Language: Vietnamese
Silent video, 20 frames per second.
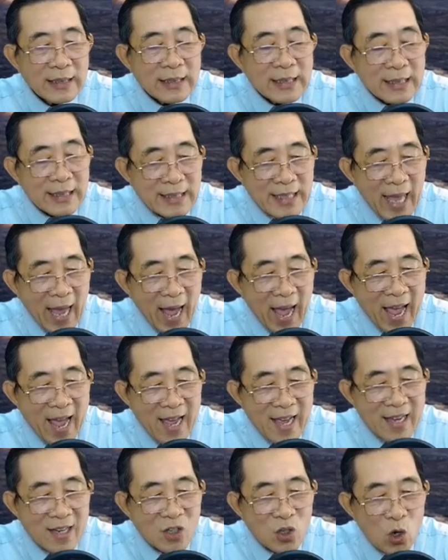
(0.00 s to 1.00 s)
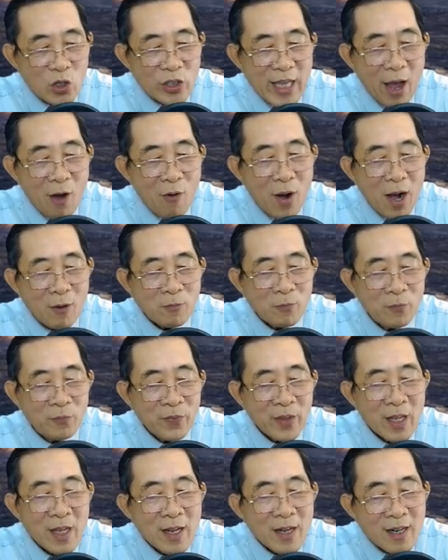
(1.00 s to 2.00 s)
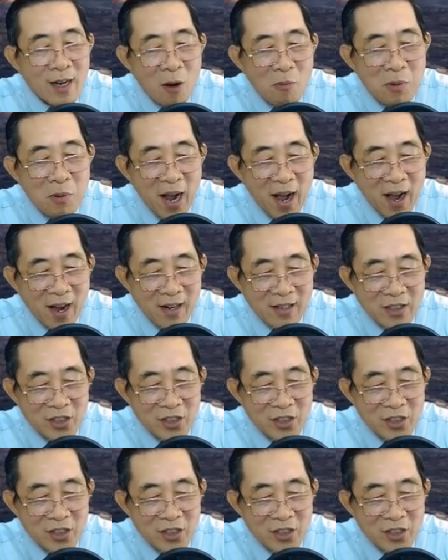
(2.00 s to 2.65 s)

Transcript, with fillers: Dạ, con chào ông. Không ngờ